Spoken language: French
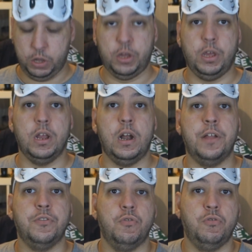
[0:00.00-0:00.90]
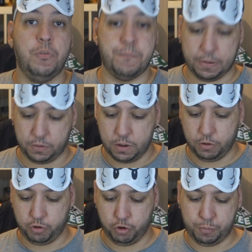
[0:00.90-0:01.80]
qui est l'un des
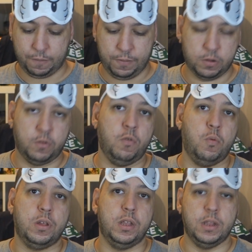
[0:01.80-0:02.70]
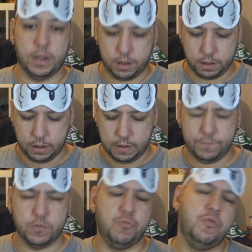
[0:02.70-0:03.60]
personnages que je préfère dans The Walking Dead.
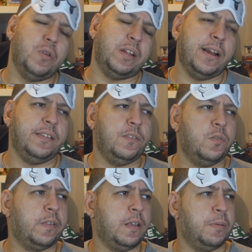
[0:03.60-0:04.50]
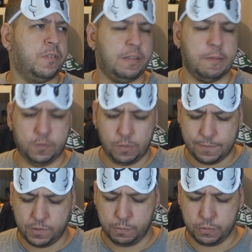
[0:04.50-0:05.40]
Je me suis arrêté à la saison 5 parce que ça m'a
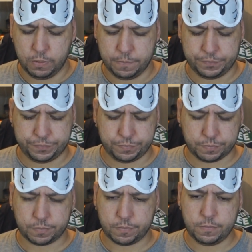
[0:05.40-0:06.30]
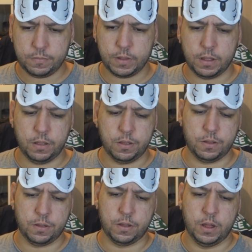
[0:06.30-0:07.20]
saoulé un petit peu.
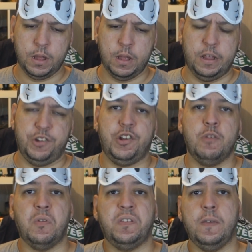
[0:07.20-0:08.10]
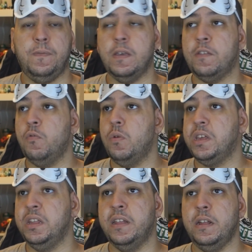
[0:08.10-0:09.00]
Euh, j'ai commencé Fear the
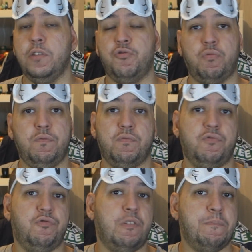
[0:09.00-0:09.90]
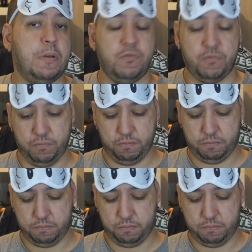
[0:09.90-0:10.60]
Walking Dead et je trouve que j'aime pas du tout.